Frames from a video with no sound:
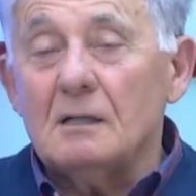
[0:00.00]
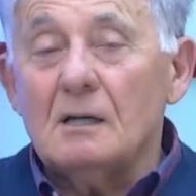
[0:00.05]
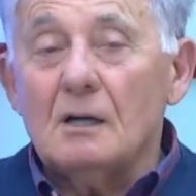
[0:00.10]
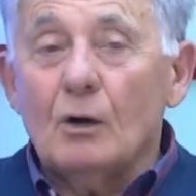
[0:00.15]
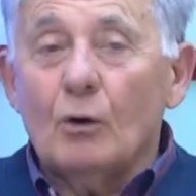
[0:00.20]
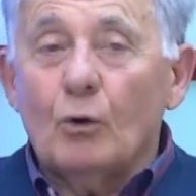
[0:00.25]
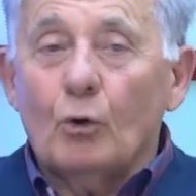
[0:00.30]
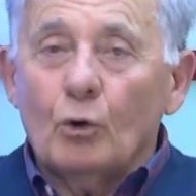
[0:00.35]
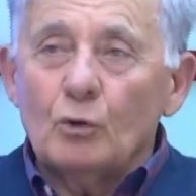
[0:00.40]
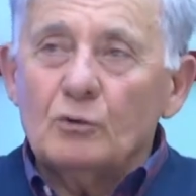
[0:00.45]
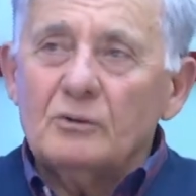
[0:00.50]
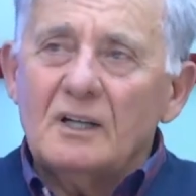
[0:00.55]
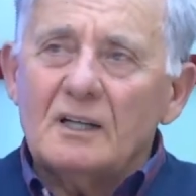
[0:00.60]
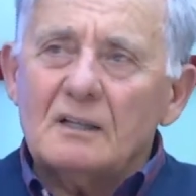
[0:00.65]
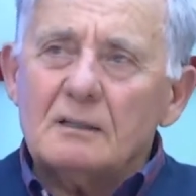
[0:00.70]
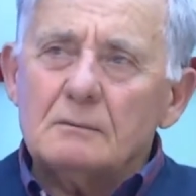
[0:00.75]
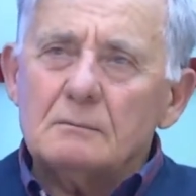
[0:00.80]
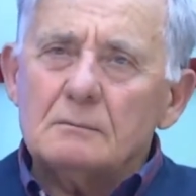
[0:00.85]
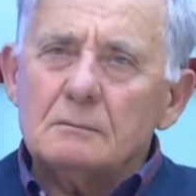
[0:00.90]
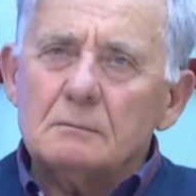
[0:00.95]

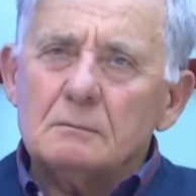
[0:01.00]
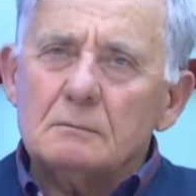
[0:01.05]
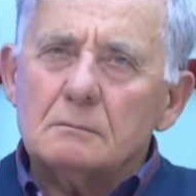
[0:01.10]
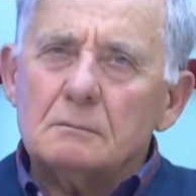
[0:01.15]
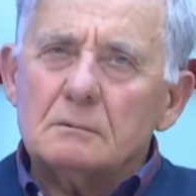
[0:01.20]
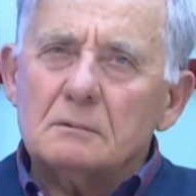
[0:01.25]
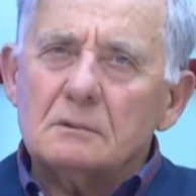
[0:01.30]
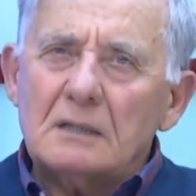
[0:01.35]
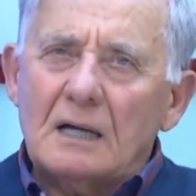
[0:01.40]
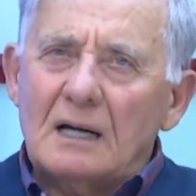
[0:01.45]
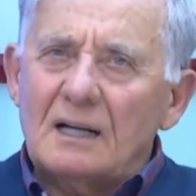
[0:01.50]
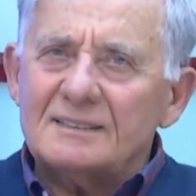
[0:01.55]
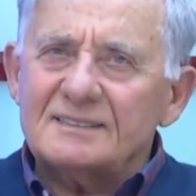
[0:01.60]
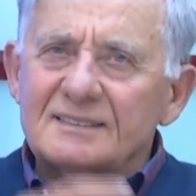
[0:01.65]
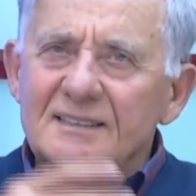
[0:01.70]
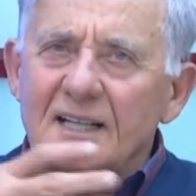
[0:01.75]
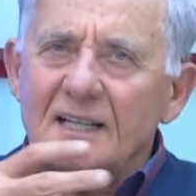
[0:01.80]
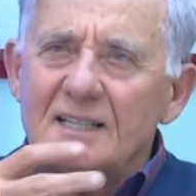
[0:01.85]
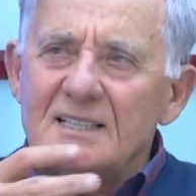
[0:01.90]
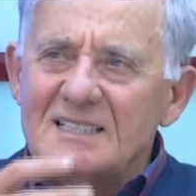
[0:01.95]
onlar
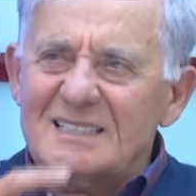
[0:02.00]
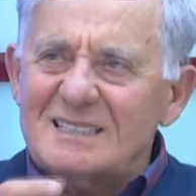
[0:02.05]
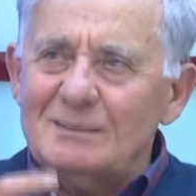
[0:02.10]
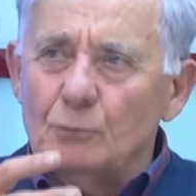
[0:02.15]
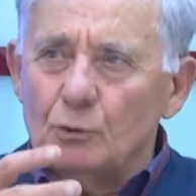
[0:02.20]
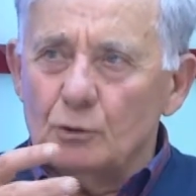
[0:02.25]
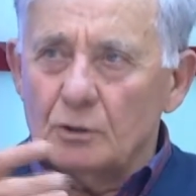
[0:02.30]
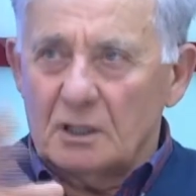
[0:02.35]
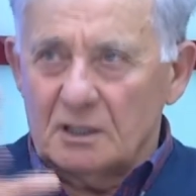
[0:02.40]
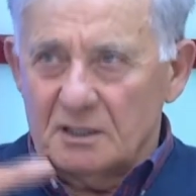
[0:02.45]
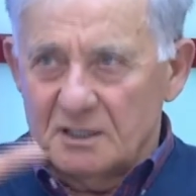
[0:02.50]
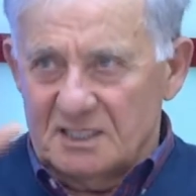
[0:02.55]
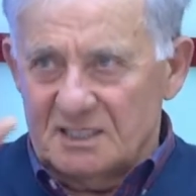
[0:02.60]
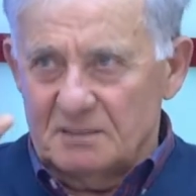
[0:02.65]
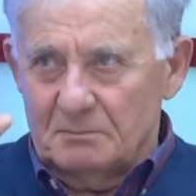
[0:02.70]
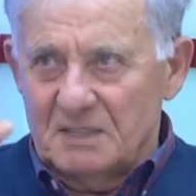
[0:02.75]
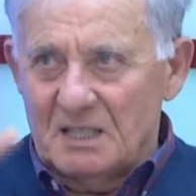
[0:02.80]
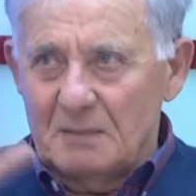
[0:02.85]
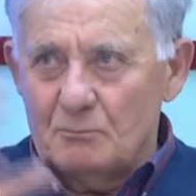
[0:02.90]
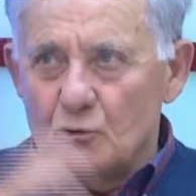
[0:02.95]
Galatasaray isim olarak,
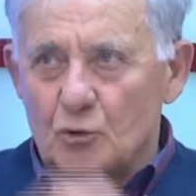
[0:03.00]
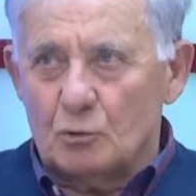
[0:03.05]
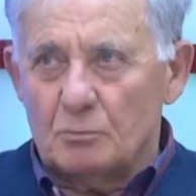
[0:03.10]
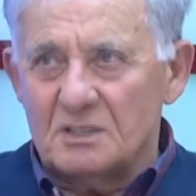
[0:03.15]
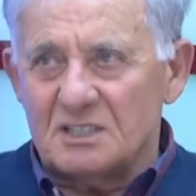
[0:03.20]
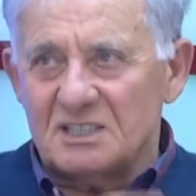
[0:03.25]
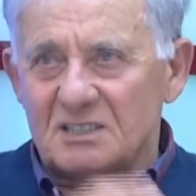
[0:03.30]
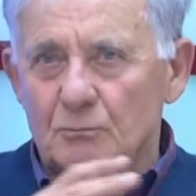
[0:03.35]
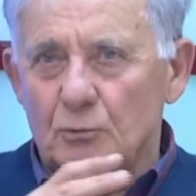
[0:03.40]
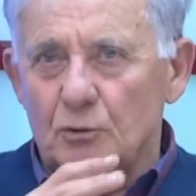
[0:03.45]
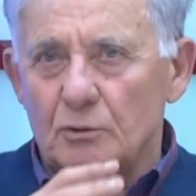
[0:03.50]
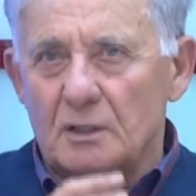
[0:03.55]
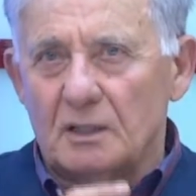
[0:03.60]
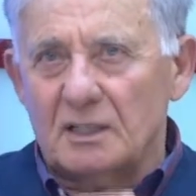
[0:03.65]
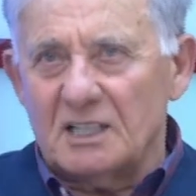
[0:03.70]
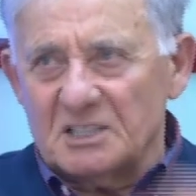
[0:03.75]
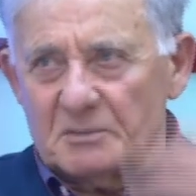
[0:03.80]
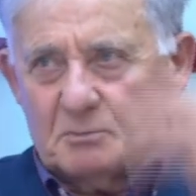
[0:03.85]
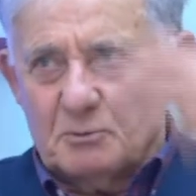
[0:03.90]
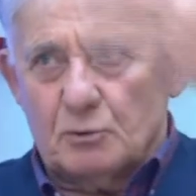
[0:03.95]
isim demiyorum, isim olarak
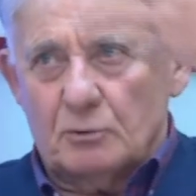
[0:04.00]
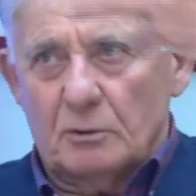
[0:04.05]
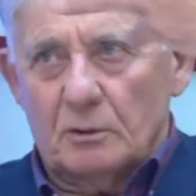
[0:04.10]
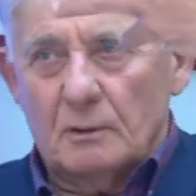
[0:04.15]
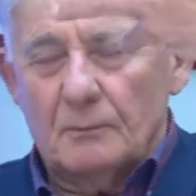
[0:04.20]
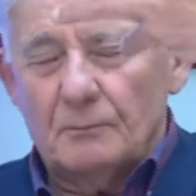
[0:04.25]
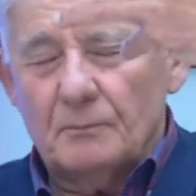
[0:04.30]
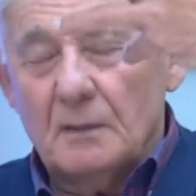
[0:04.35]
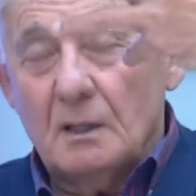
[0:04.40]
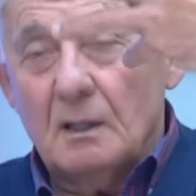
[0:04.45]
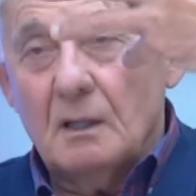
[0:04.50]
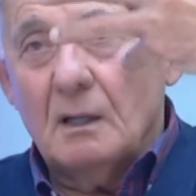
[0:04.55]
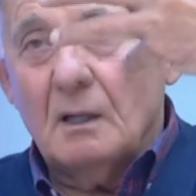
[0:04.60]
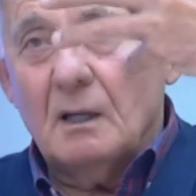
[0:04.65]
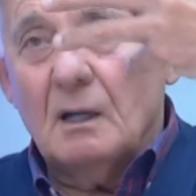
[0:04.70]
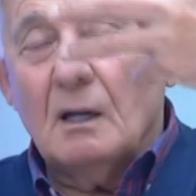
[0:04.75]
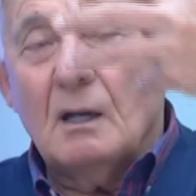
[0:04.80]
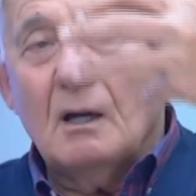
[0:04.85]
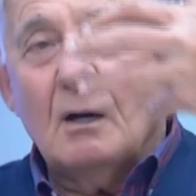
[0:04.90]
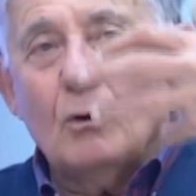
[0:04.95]
açmış onu.
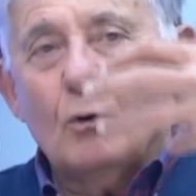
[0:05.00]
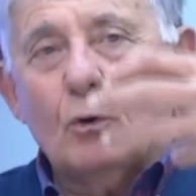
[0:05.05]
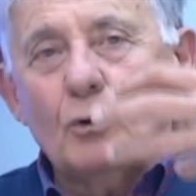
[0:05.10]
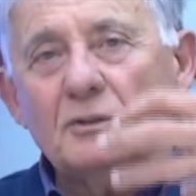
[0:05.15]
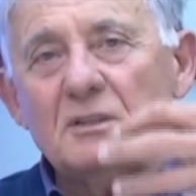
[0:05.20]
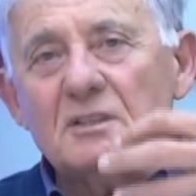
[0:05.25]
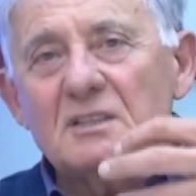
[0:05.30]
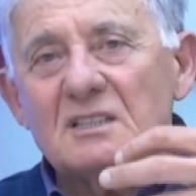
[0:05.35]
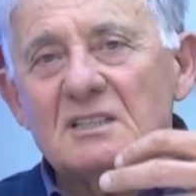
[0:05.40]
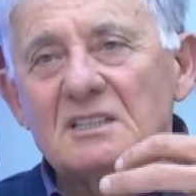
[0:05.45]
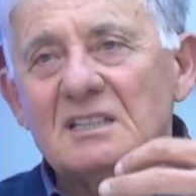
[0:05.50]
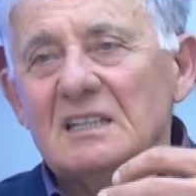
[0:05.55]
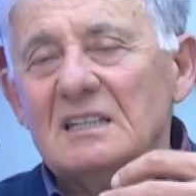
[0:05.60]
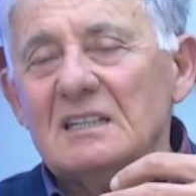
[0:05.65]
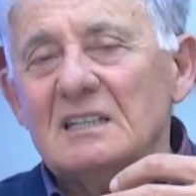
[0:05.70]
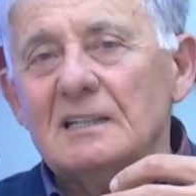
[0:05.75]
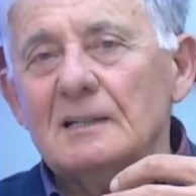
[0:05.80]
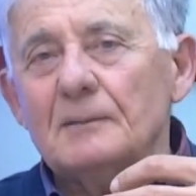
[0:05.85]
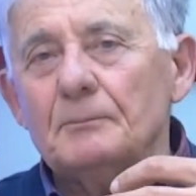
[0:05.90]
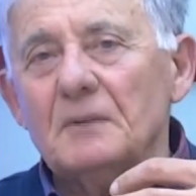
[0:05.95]
Doğru. diye
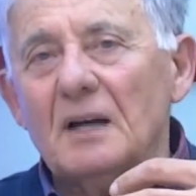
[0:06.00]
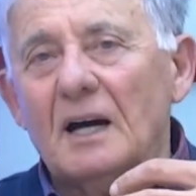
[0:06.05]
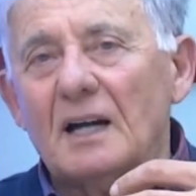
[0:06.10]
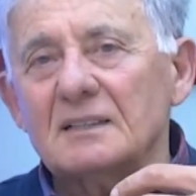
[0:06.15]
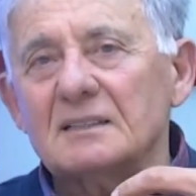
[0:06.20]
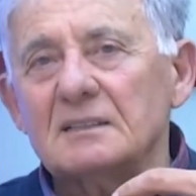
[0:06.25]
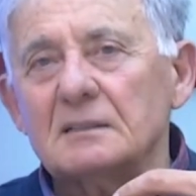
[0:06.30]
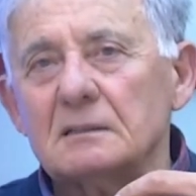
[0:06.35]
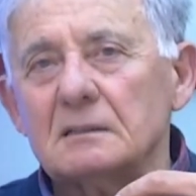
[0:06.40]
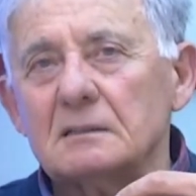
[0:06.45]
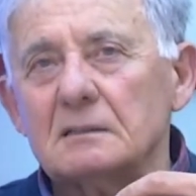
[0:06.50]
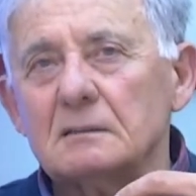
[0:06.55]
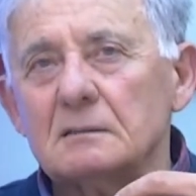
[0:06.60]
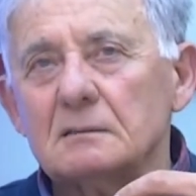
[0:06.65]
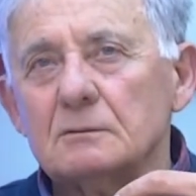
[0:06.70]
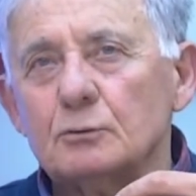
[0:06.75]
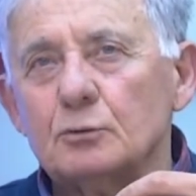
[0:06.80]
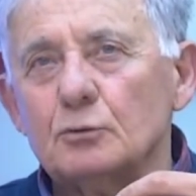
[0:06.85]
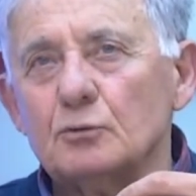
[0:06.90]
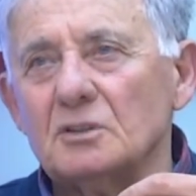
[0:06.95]
kendini artık
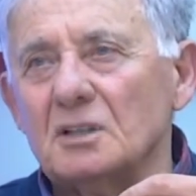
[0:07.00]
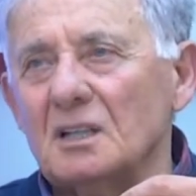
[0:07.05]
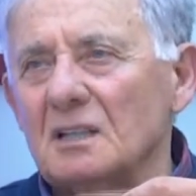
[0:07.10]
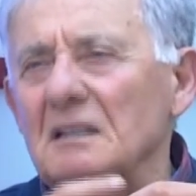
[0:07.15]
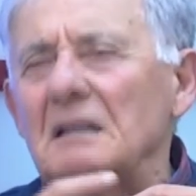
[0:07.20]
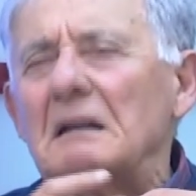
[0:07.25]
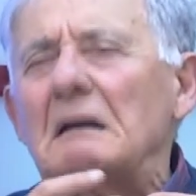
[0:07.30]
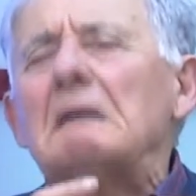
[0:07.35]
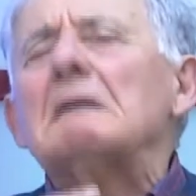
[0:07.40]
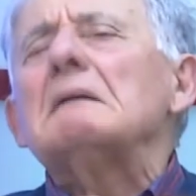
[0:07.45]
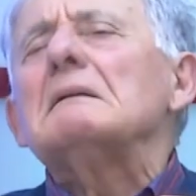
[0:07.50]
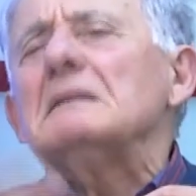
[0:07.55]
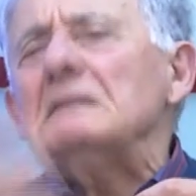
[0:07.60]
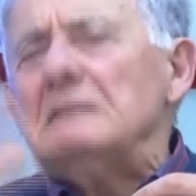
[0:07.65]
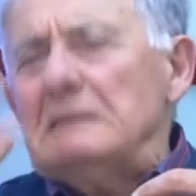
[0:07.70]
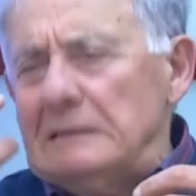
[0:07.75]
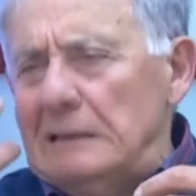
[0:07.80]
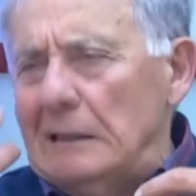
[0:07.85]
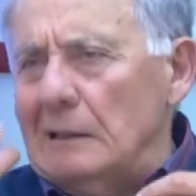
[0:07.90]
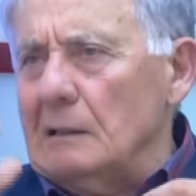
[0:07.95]
Türkiye'de
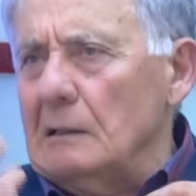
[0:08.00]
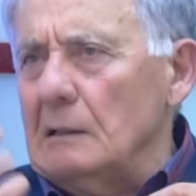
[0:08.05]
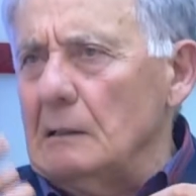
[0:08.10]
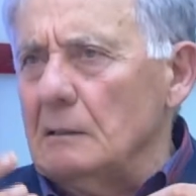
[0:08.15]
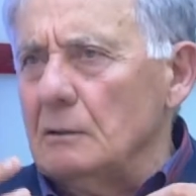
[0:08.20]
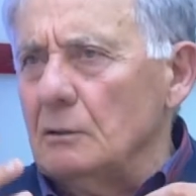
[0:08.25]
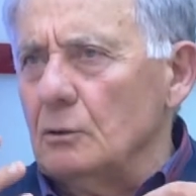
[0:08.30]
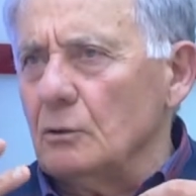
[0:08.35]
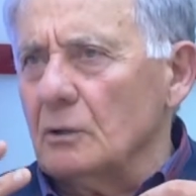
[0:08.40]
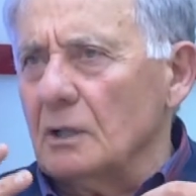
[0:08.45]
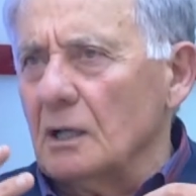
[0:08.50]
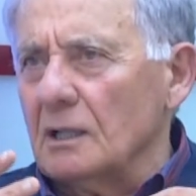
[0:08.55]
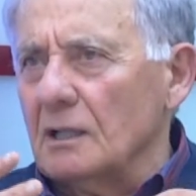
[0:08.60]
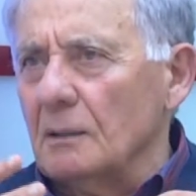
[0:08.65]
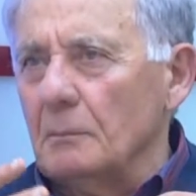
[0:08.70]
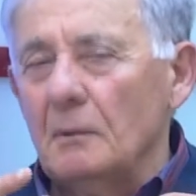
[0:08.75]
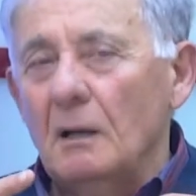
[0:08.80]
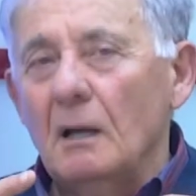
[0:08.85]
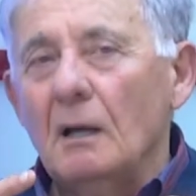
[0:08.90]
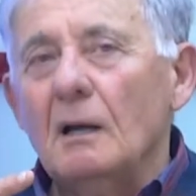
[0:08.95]
değil diyor
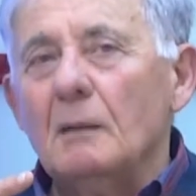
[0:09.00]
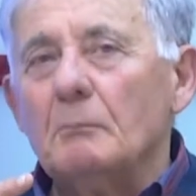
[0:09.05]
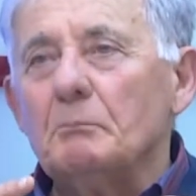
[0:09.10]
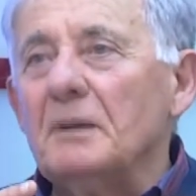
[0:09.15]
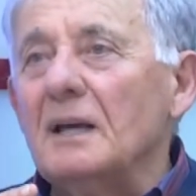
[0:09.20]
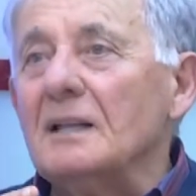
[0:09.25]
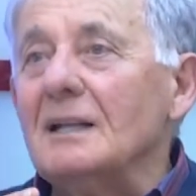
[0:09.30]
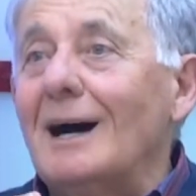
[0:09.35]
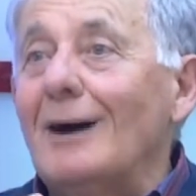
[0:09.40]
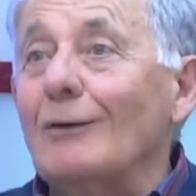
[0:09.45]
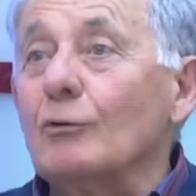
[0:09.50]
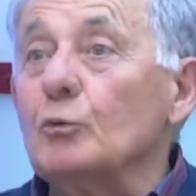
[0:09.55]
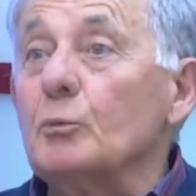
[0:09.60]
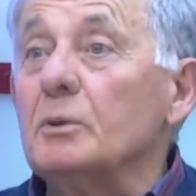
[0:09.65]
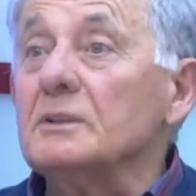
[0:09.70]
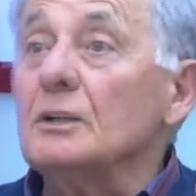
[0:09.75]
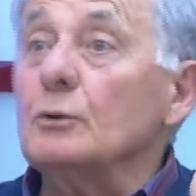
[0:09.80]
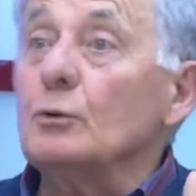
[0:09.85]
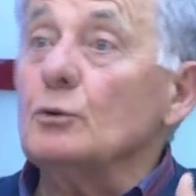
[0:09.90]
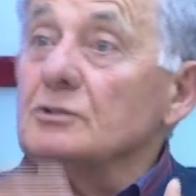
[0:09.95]
adam. Ben
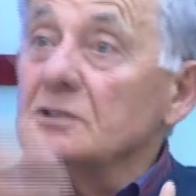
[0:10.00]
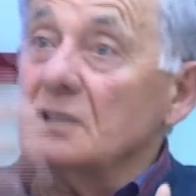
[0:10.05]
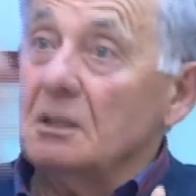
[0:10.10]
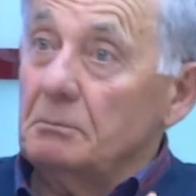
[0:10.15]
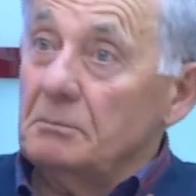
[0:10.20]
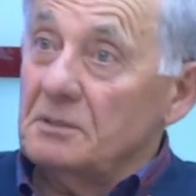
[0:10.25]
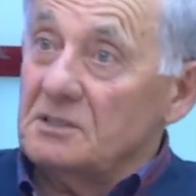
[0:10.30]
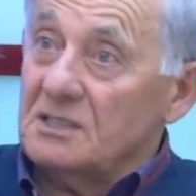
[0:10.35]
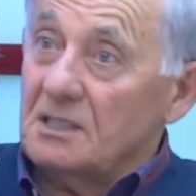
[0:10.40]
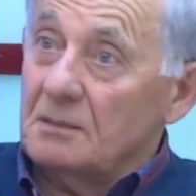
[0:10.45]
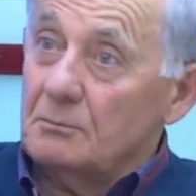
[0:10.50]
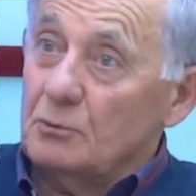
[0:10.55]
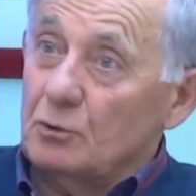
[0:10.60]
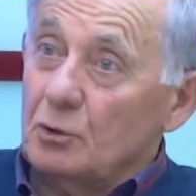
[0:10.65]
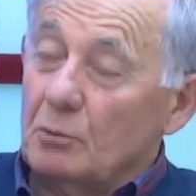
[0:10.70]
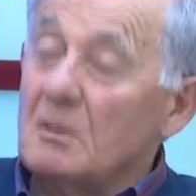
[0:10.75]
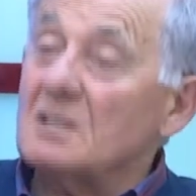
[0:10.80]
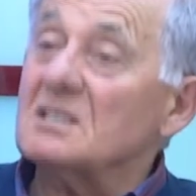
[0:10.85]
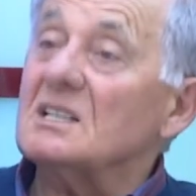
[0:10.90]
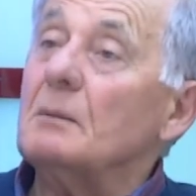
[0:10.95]
Avrupa'da gösterebileceğim diyor.
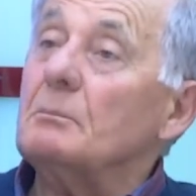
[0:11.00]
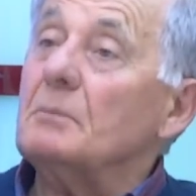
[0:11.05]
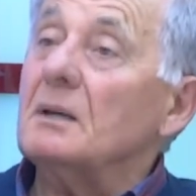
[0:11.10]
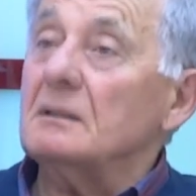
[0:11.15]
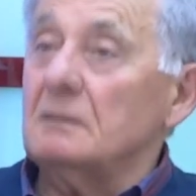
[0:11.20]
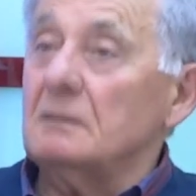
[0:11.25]
Mesela ben